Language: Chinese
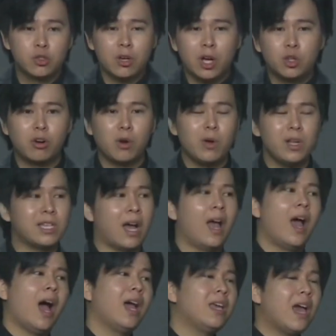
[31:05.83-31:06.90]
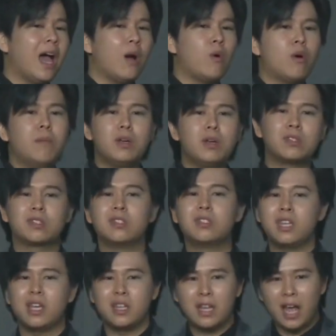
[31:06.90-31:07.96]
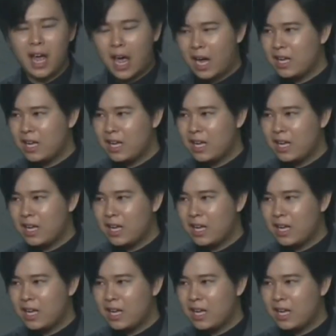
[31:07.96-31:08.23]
所以很多人会讲：哎呀，我没有时间呐！